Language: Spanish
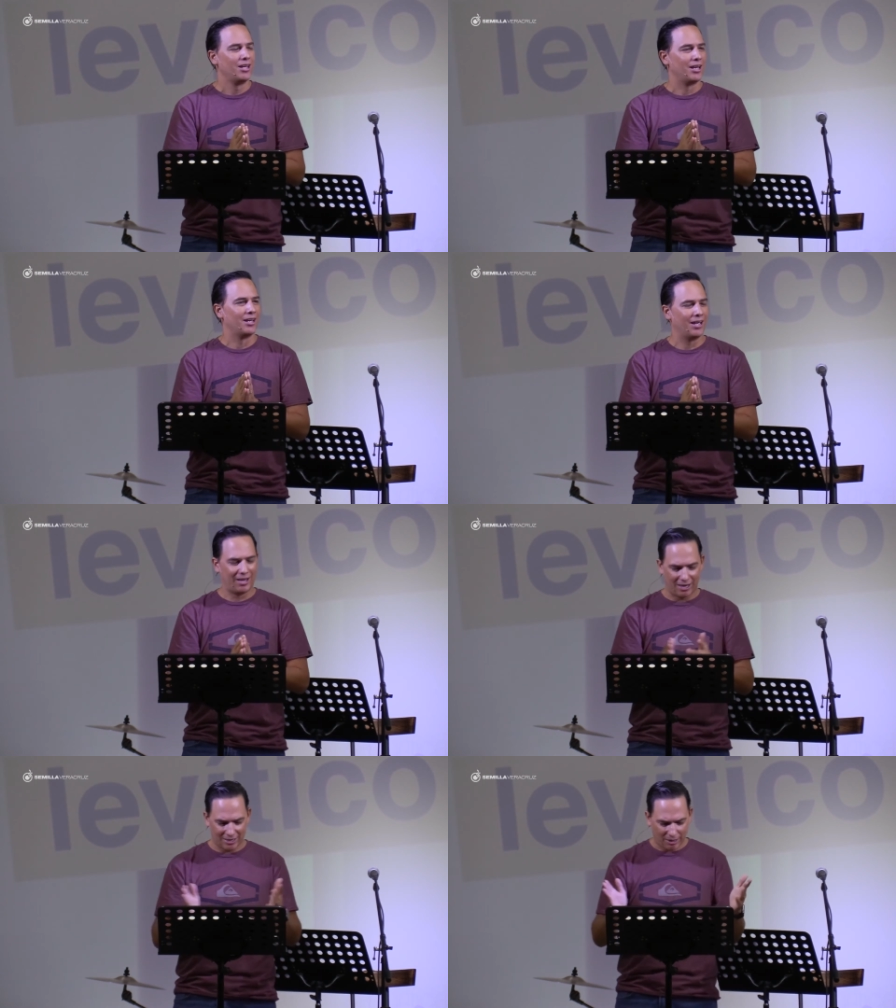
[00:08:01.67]

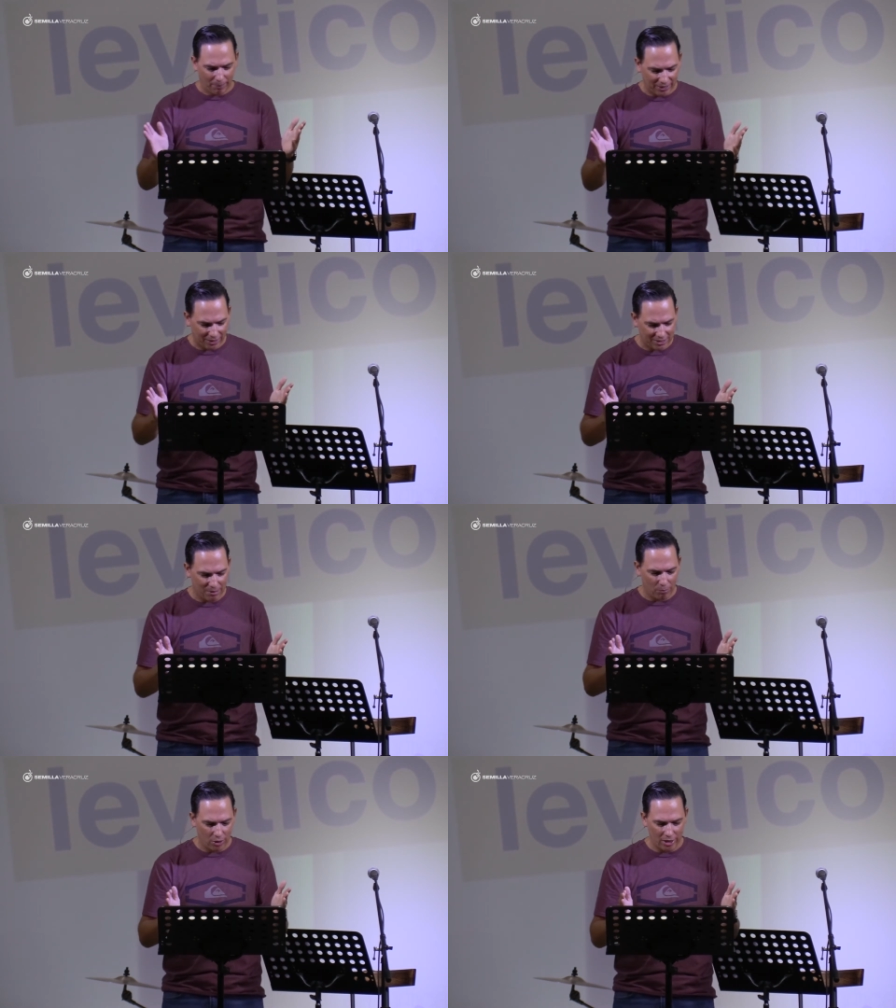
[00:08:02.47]
Eh, eh, esta parte de
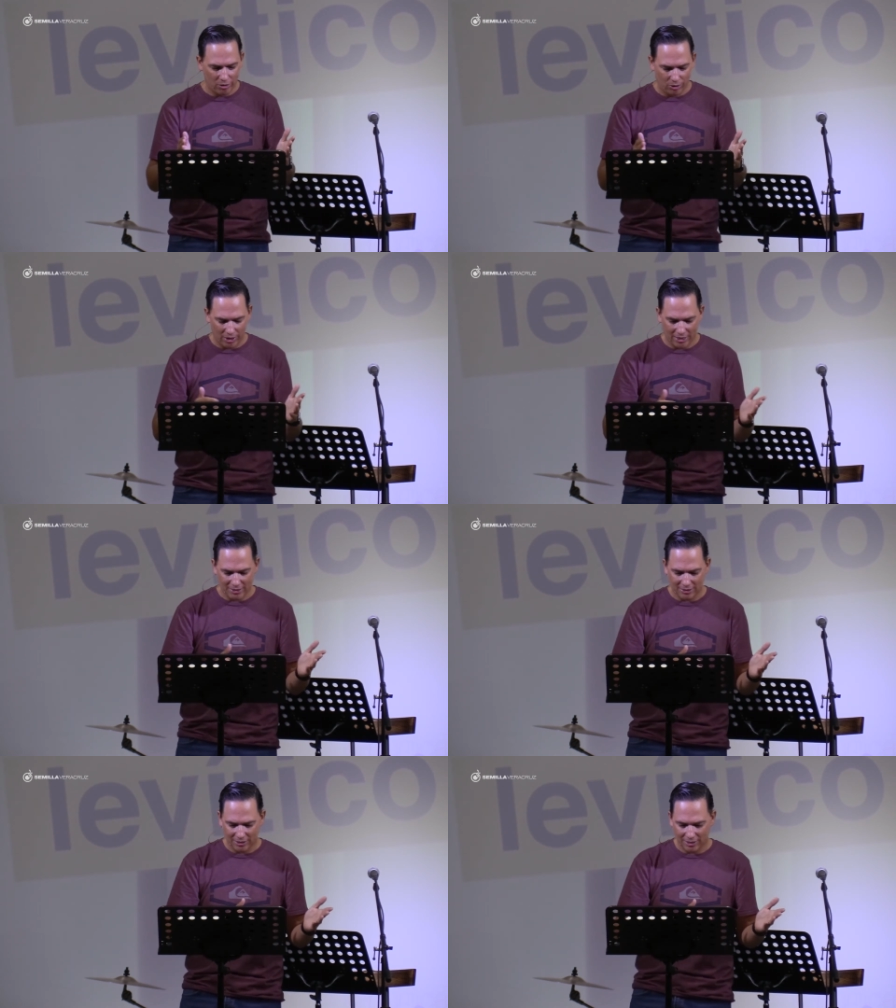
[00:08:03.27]
simbólico
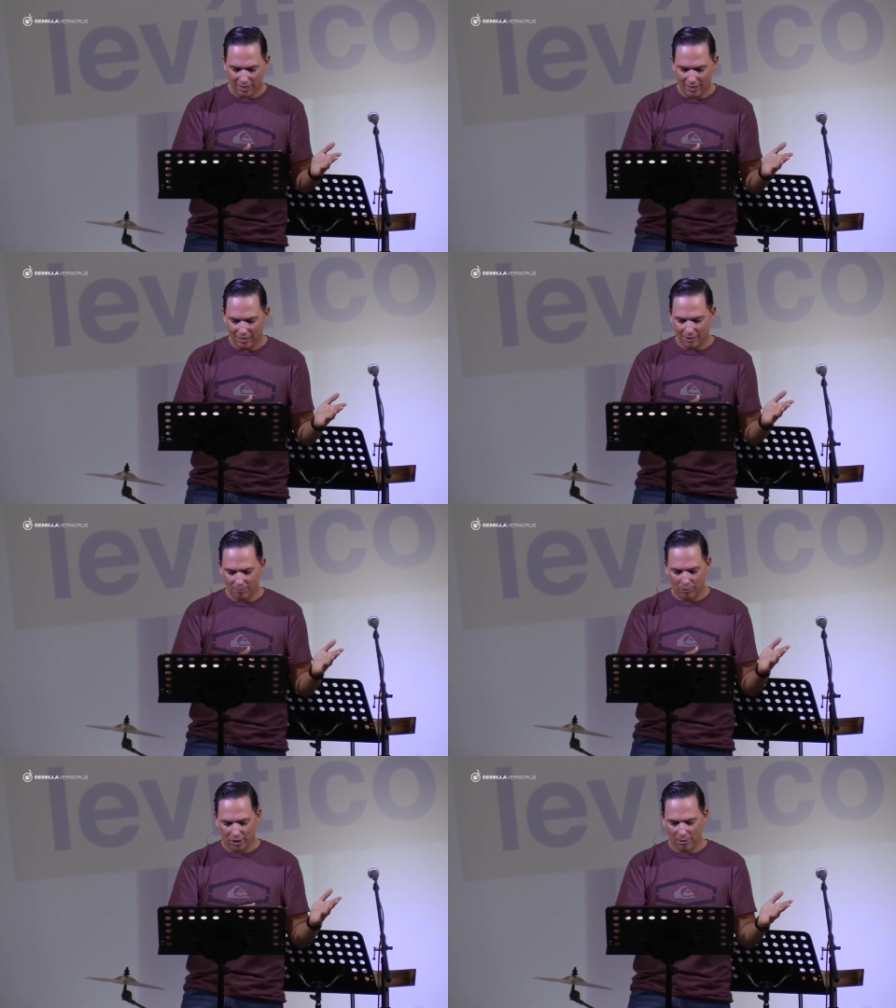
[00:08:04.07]
es
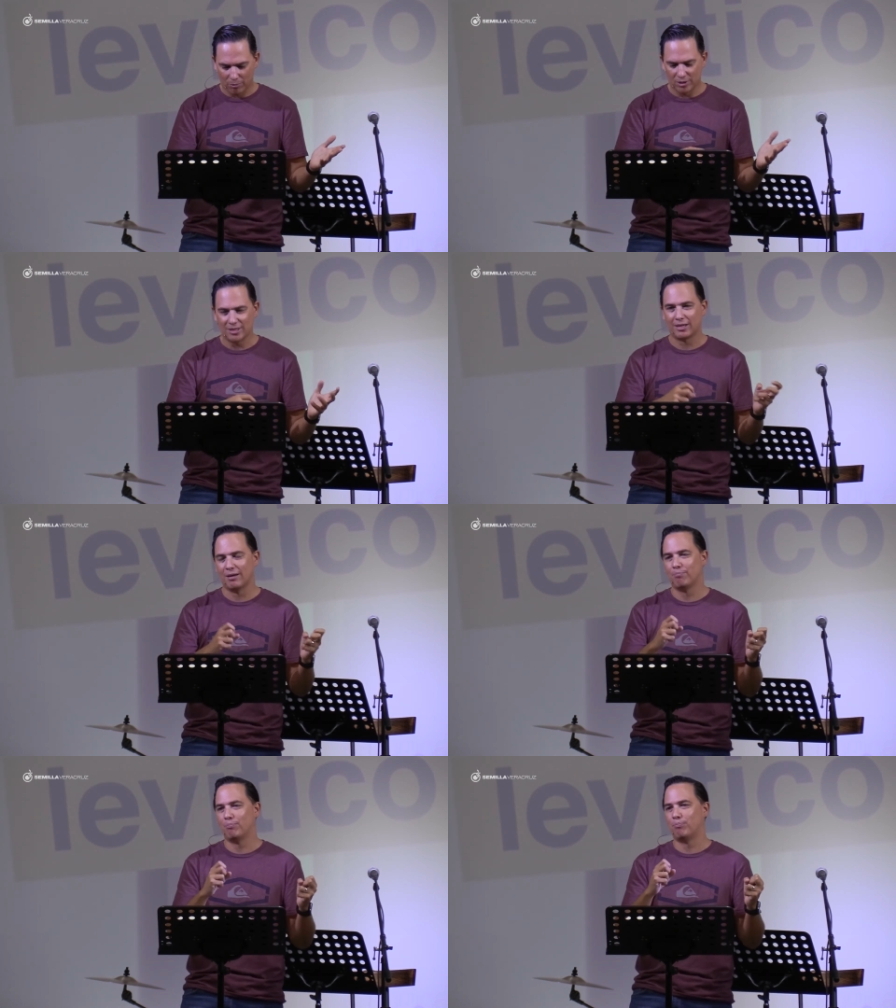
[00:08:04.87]
que, por ejemplo, dice
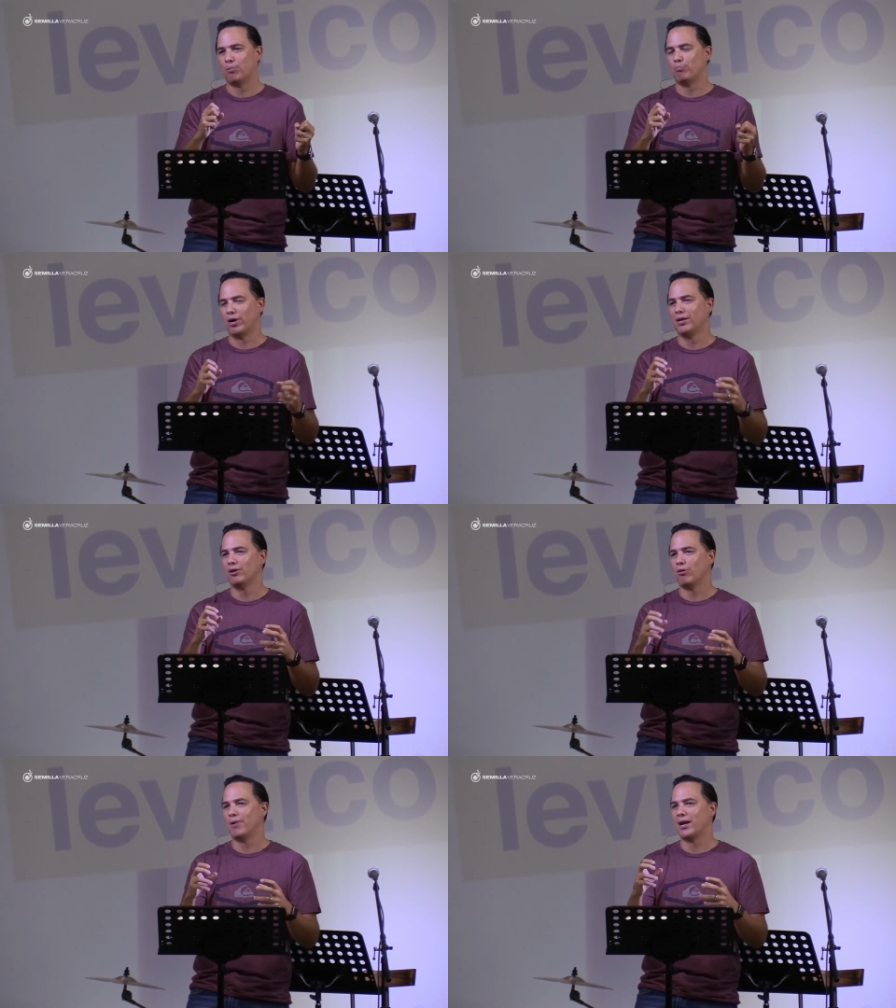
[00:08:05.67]
que
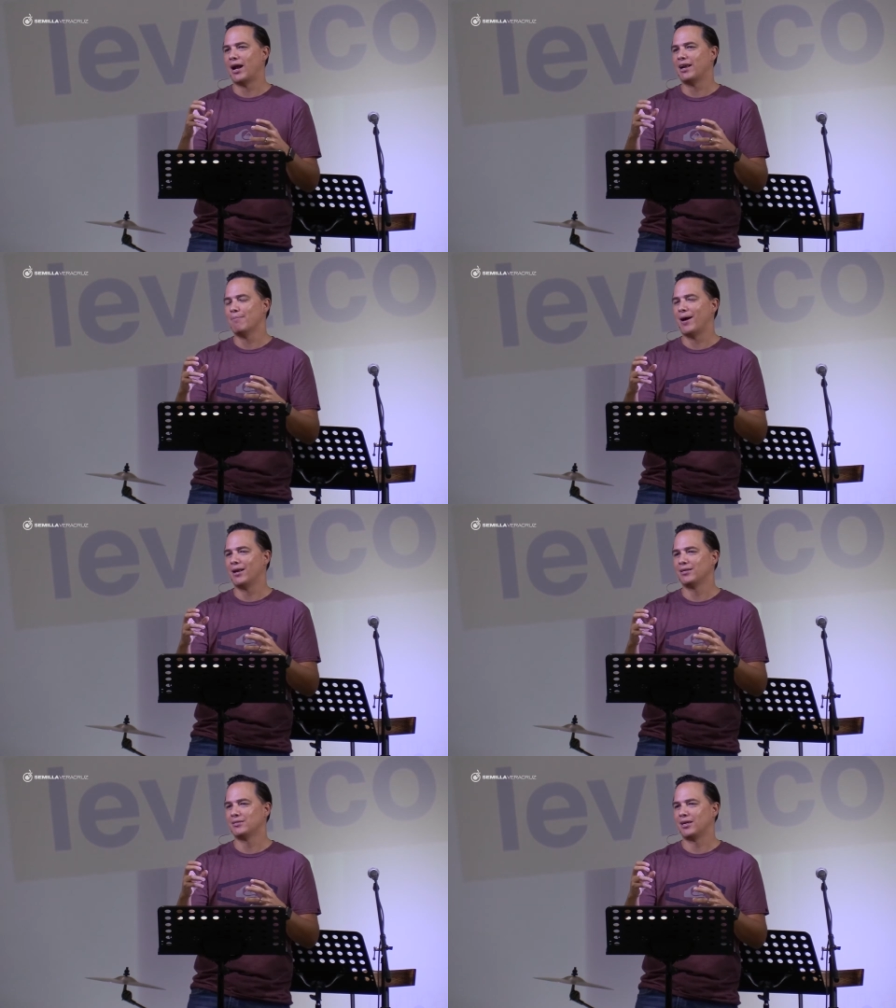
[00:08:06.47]
pueden comer
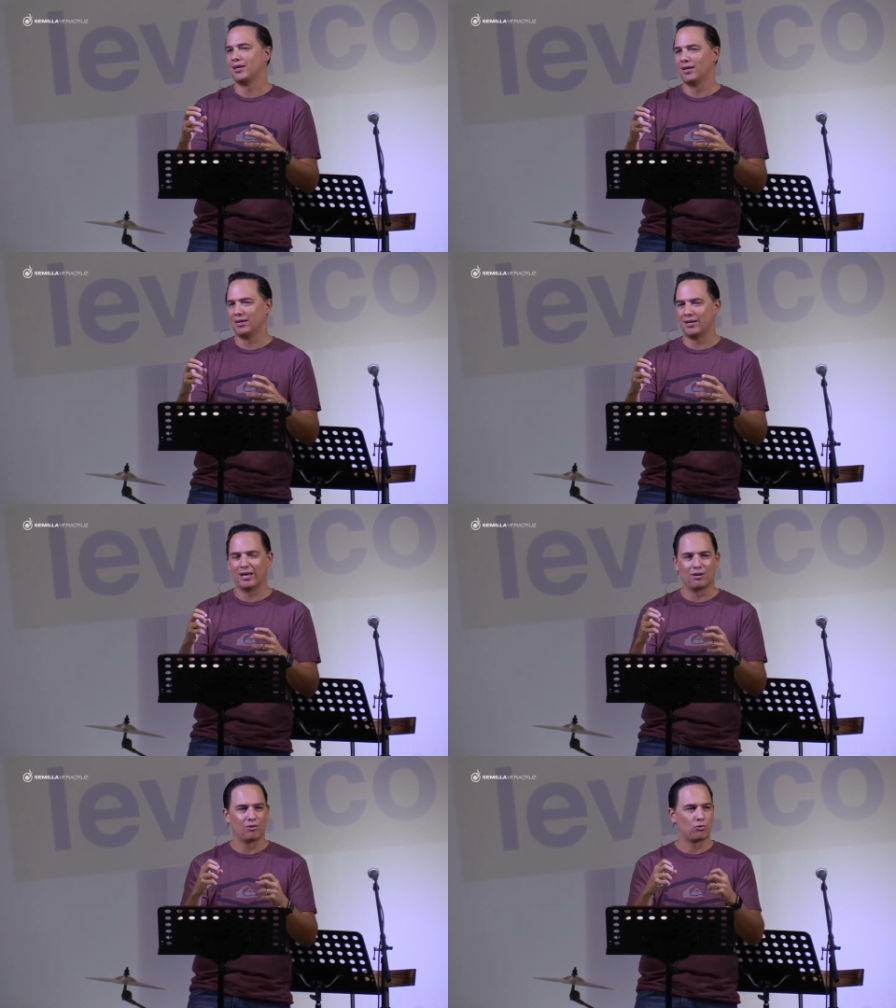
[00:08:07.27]
animales que,
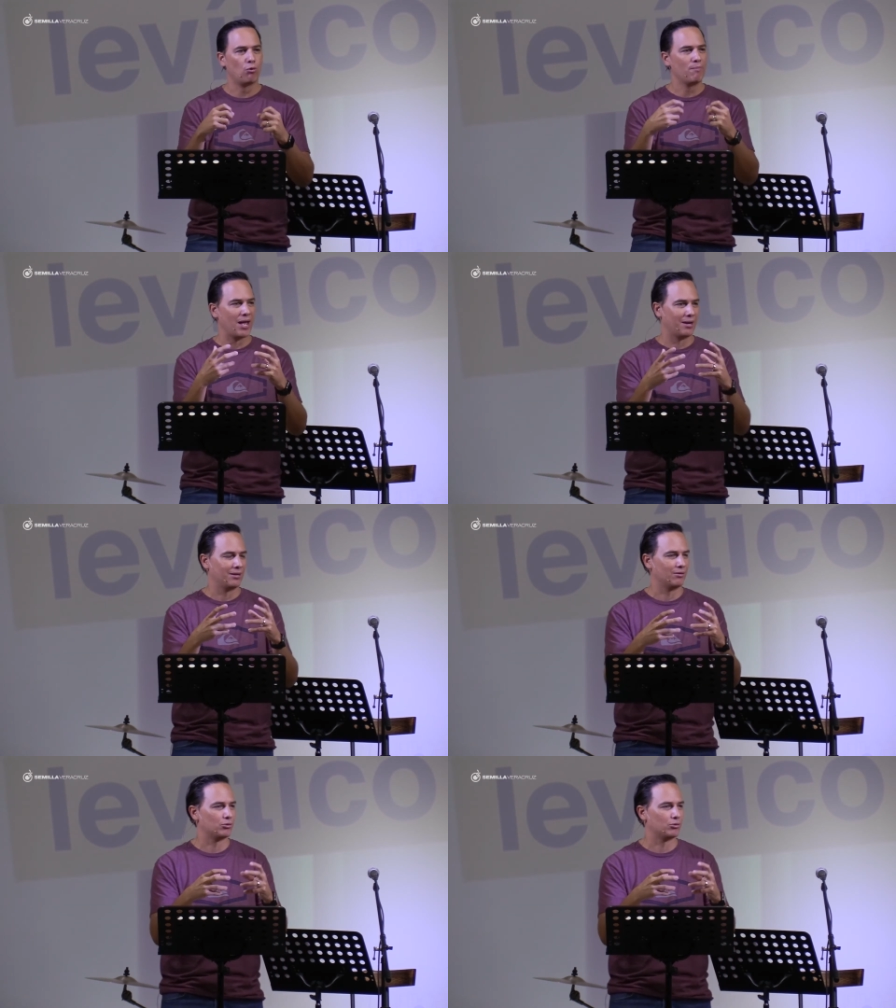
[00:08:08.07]
que rumian.